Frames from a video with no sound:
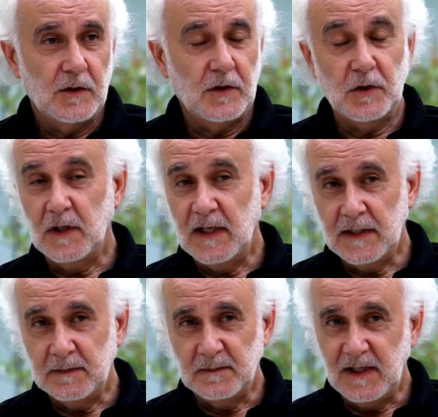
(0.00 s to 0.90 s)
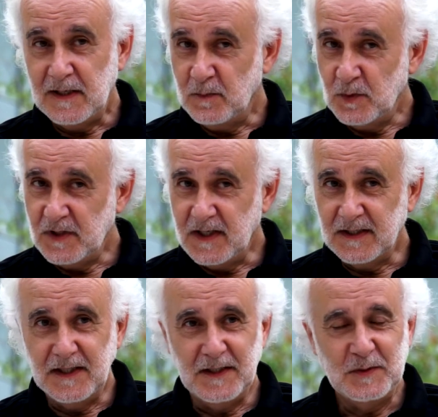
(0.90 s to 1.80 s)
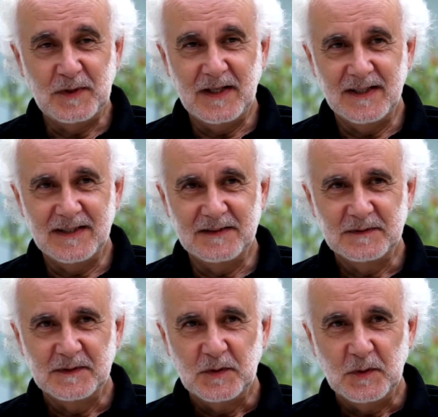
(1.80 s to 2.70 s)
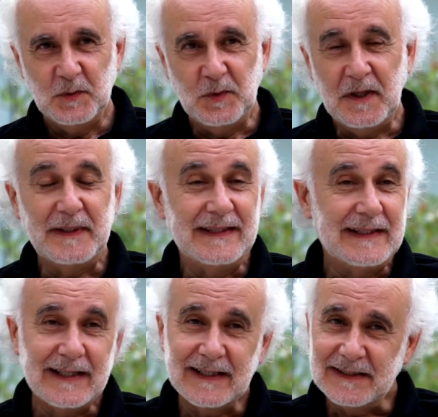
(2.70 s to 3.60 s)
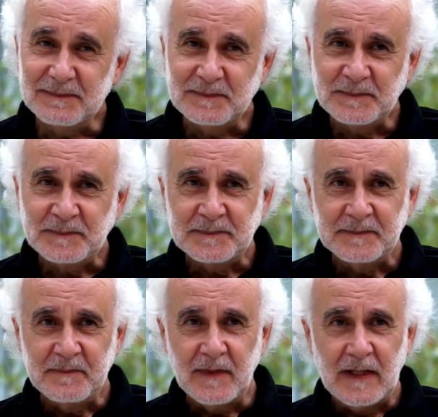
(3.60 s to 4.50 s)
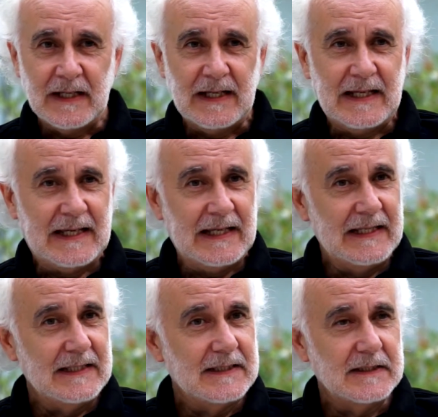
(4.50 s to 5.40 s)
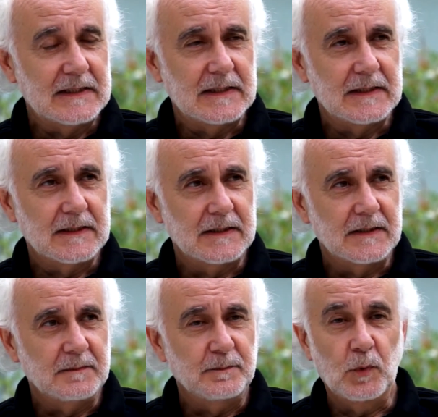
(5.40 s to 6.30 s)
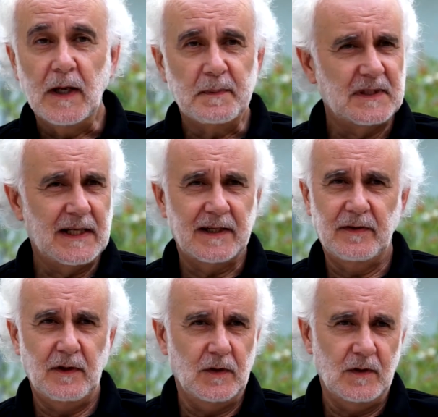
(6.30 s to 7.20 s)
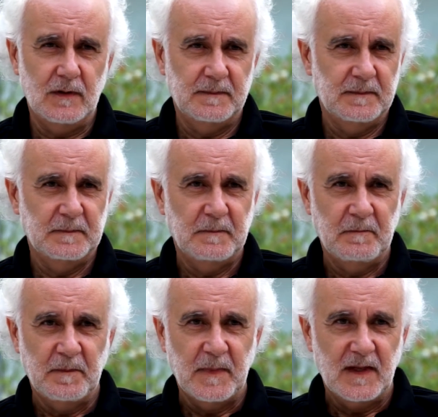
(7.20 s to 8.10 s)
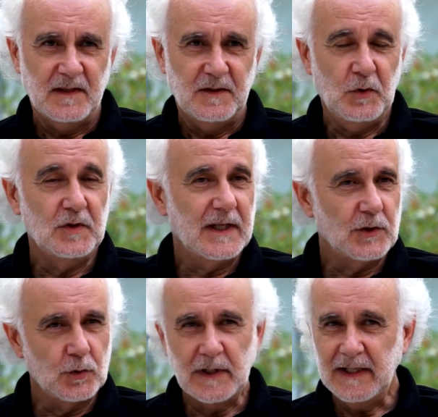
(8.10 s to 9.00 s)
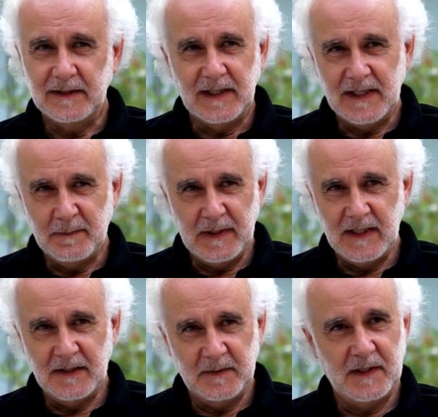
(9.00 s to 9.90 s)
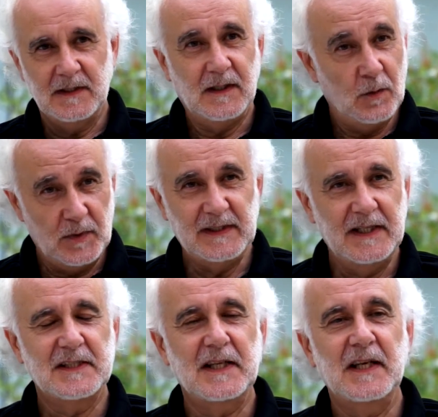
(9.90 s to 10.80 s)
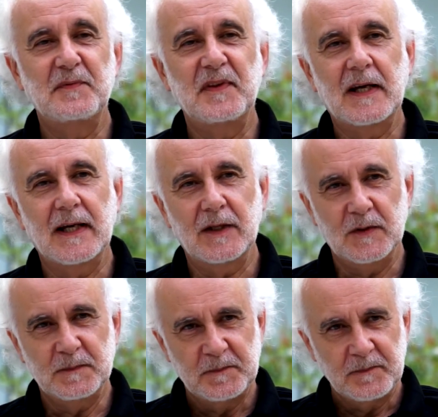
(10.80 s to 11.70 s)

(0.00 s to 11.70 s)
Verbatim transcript: yo creo que la, música tiene una ventaja que es eh, pura abstracción, no está sujeta a la palabra, aunque tiene significado.